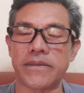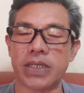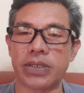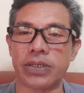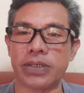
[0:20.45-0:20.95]

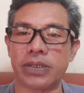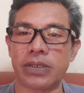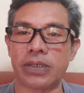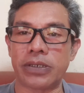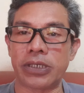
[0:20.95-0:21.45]

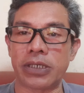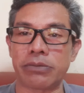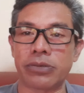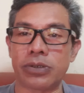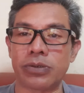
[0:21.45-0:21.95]
oh,
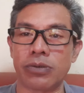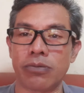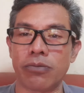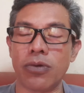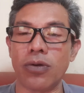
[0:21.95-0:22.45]
yang berjudul
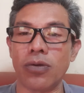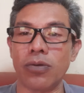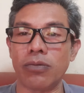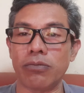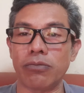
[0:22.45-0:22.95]

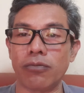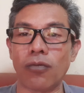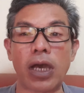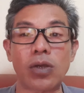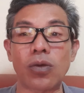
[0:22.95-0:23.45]

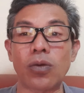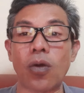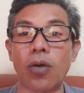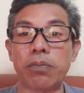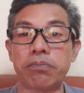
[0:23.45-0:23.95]
warung
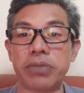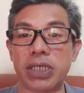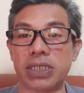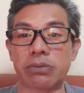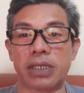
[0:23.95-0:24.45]

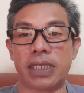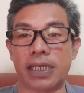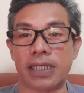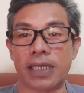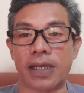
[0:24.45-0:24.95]
kopi
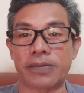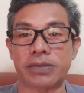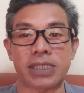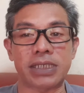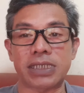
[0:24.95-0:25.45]
sebenarnya
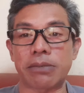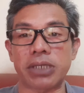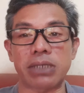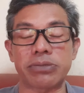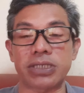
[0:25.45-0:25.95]

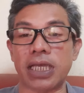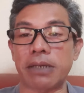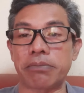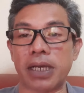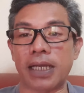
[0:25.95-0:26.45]
semacam
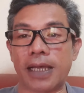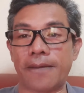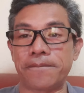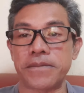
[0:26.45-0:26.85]
Starbucks lah